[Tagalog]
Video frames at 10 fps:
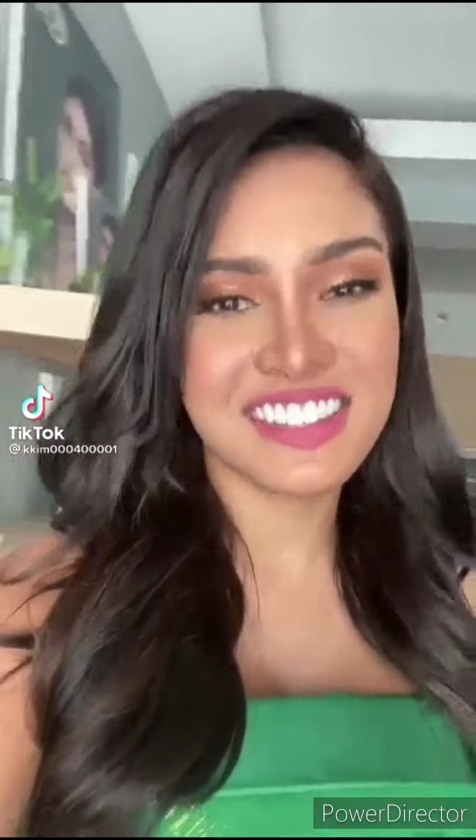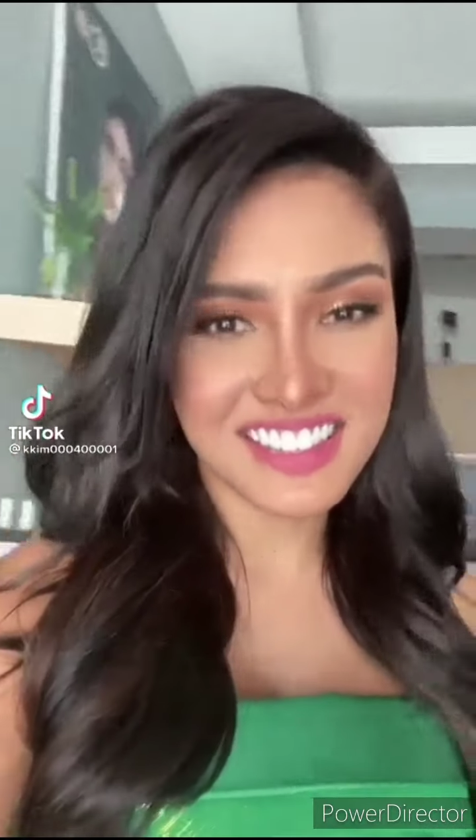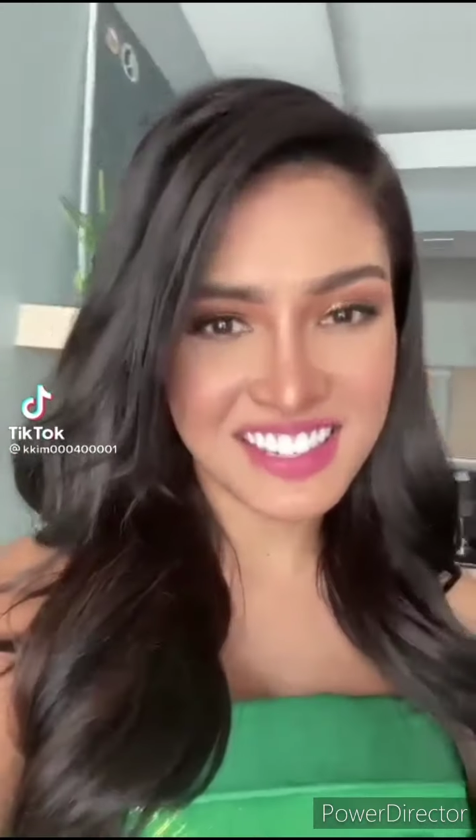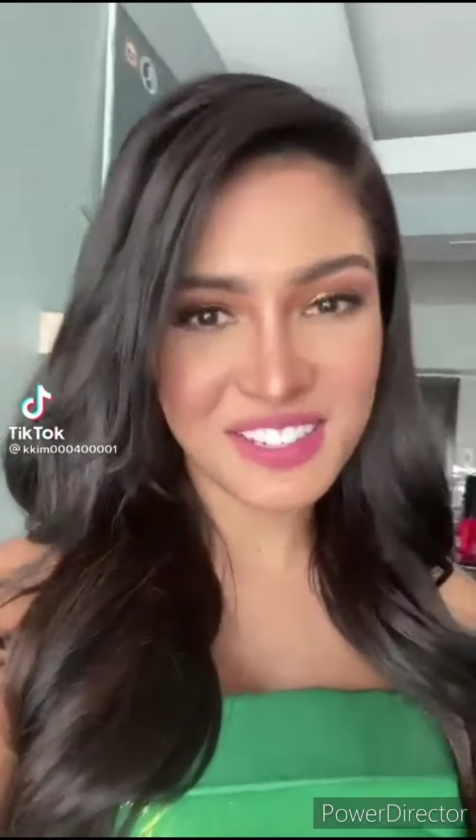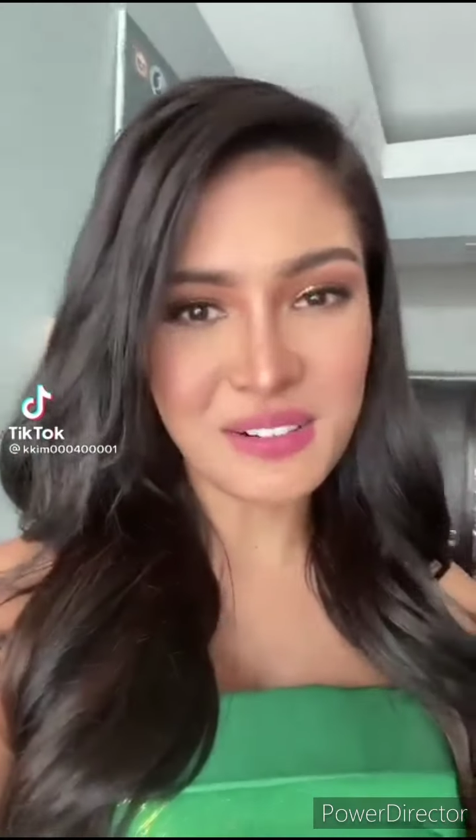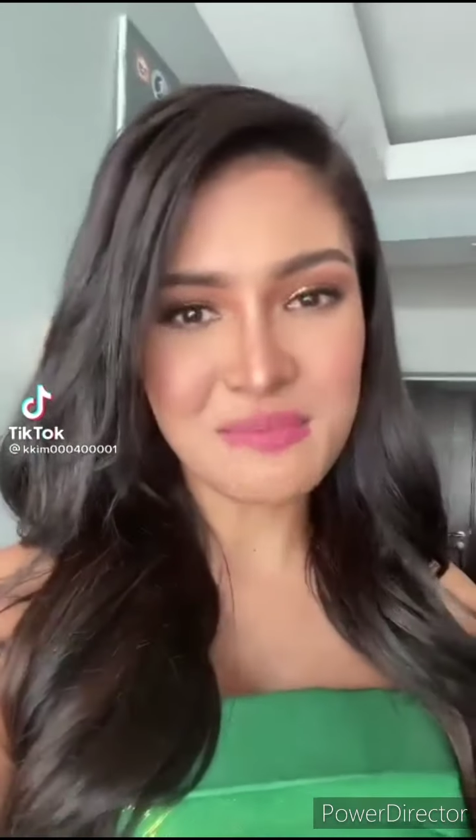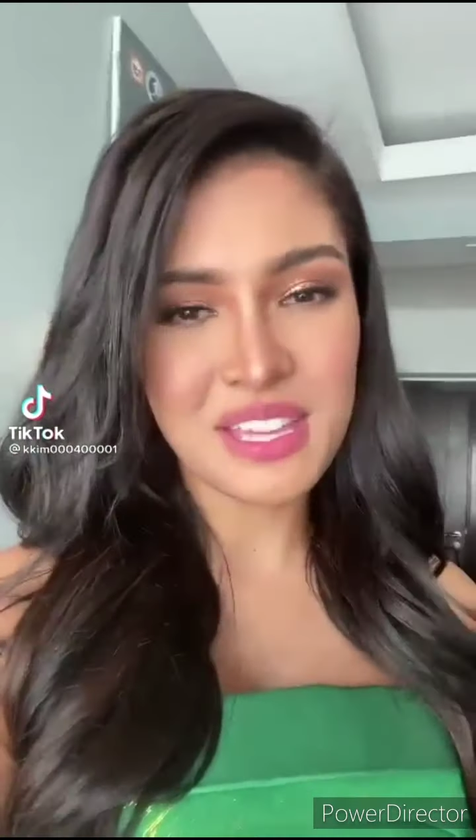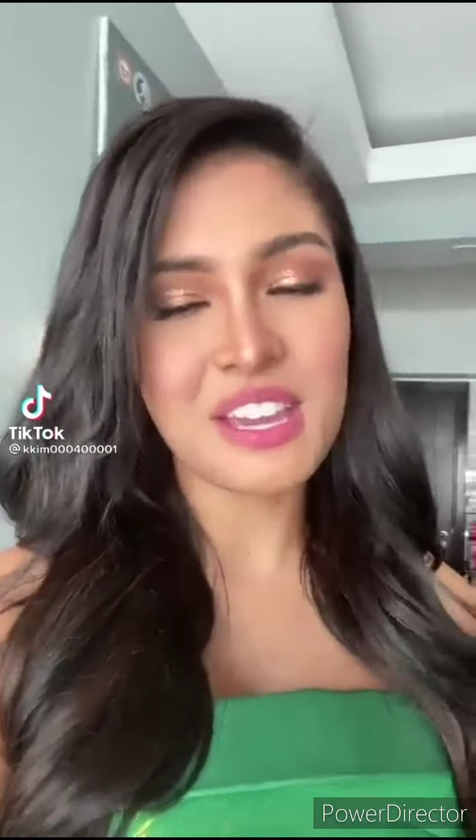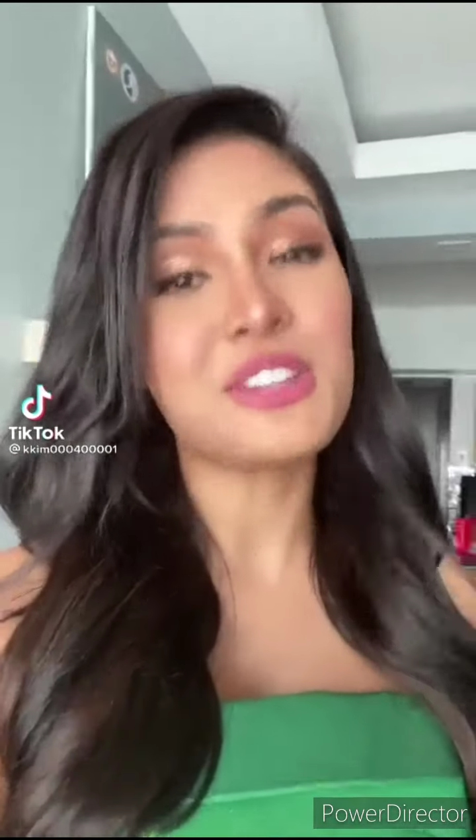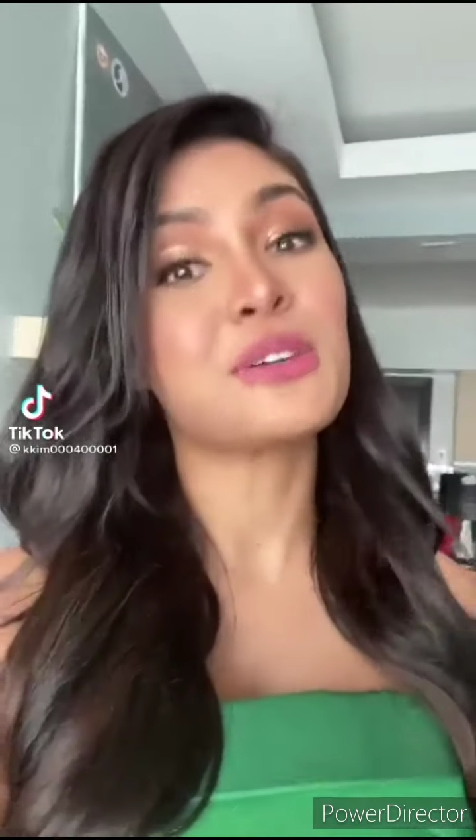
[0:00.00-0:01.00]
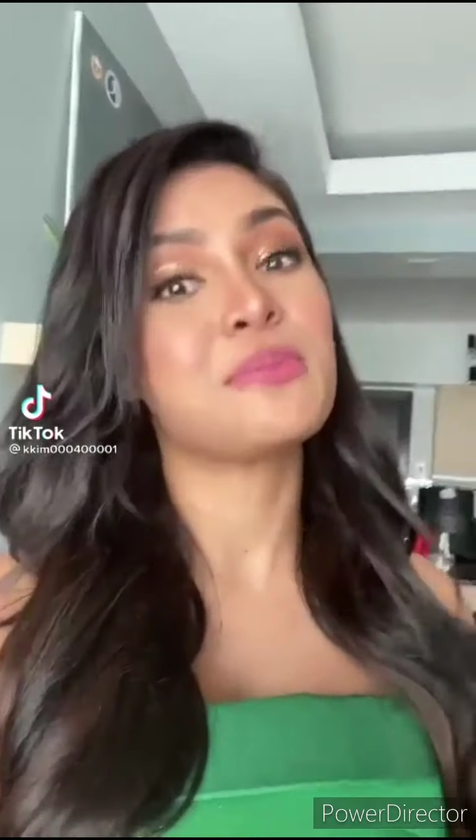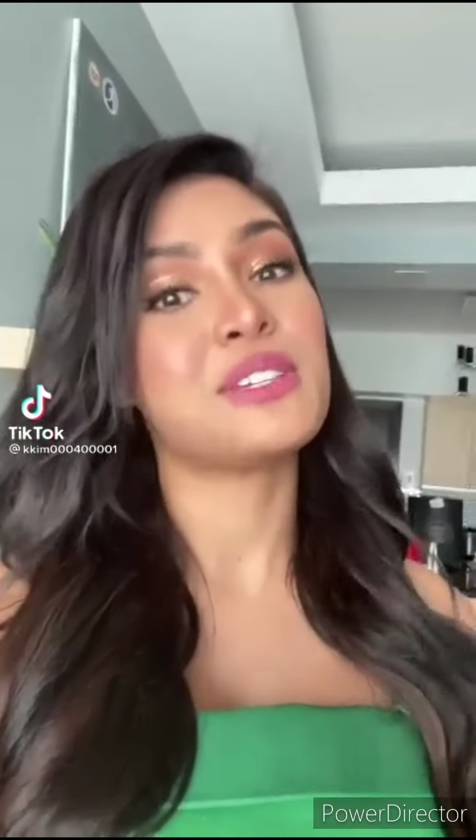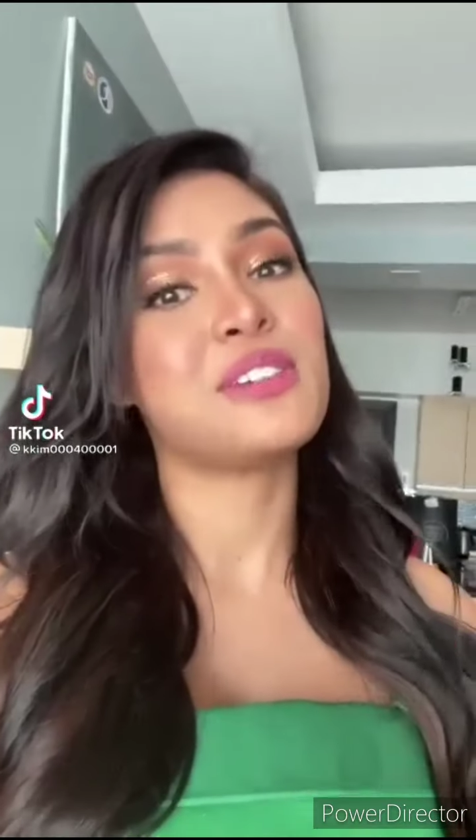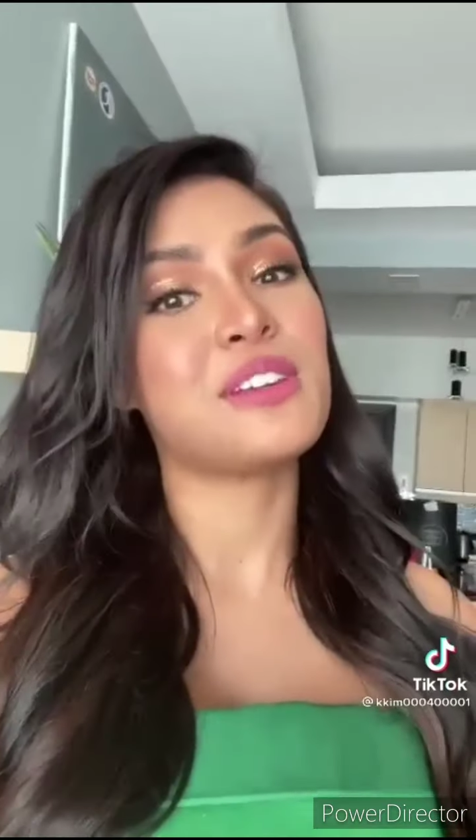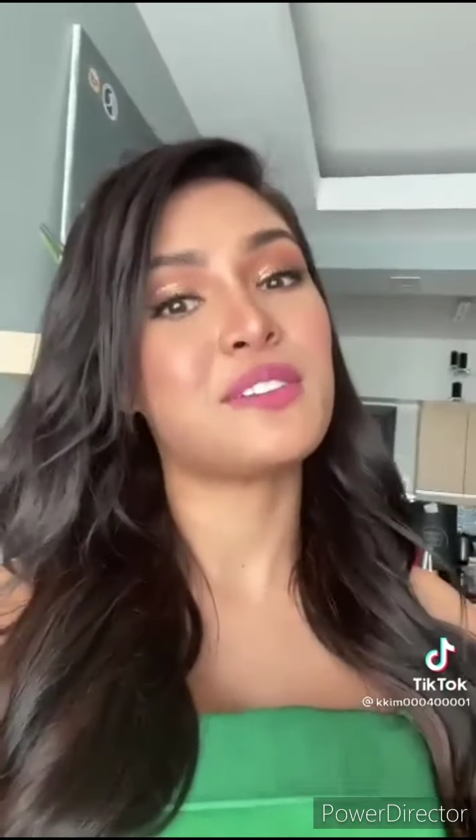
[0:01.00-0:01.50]
This is Robia, your
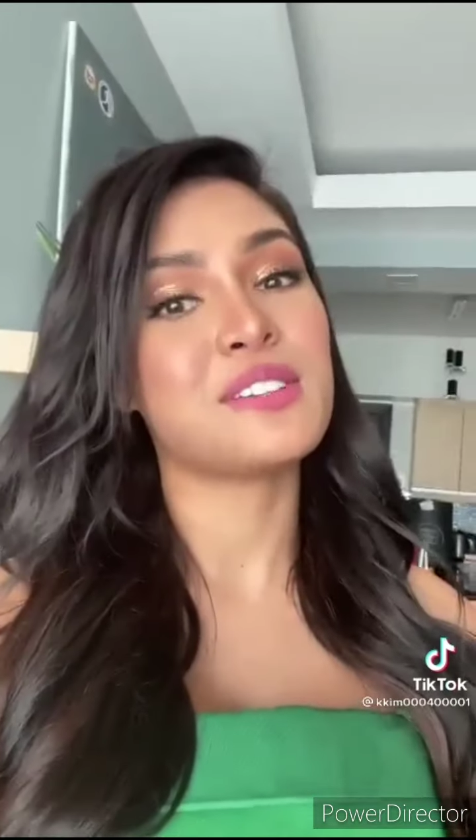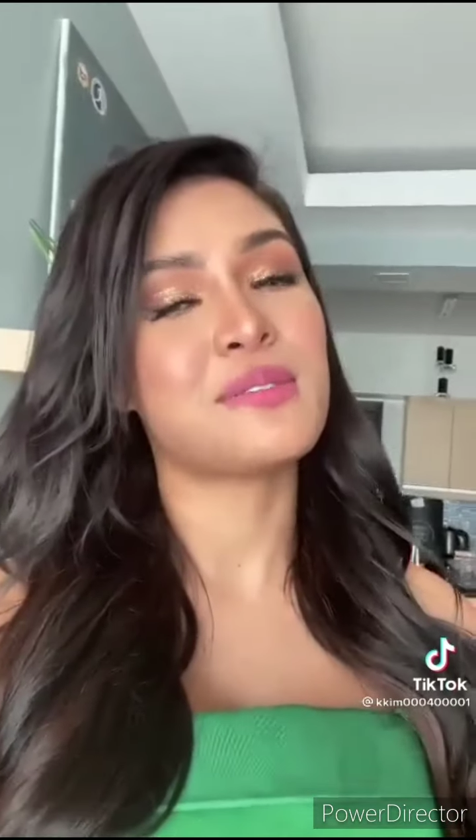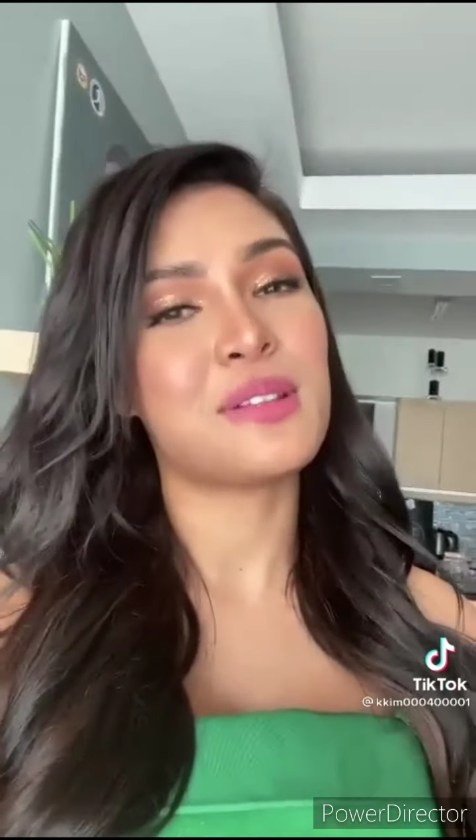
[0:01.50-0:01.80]
Miss Universe